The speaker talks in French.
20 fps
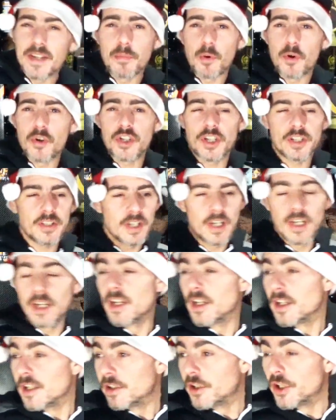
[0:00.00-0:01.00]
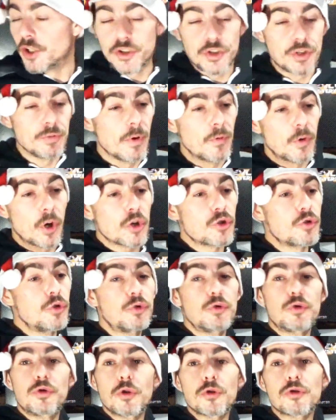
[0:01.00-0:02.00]
prochaine. Et ici, ben voilà, je suis
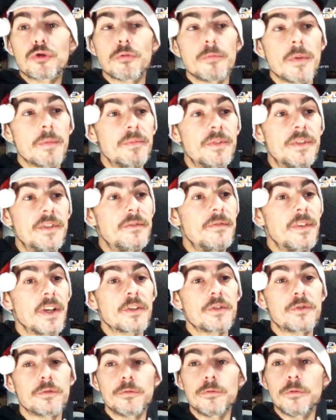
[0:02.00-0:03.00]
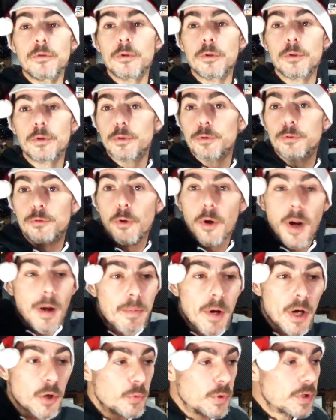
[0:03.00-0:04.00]
toujours sur mes petites versions euh, de la
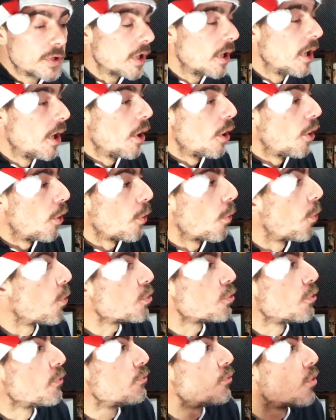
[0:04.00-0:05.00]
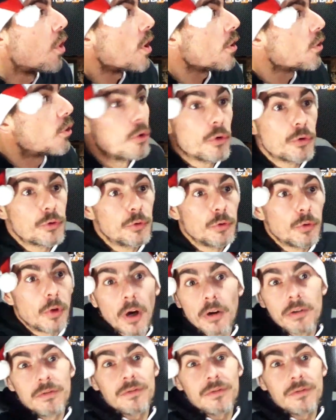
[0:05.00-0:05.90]
Black Week. En gros, je ne bois que ceux-là.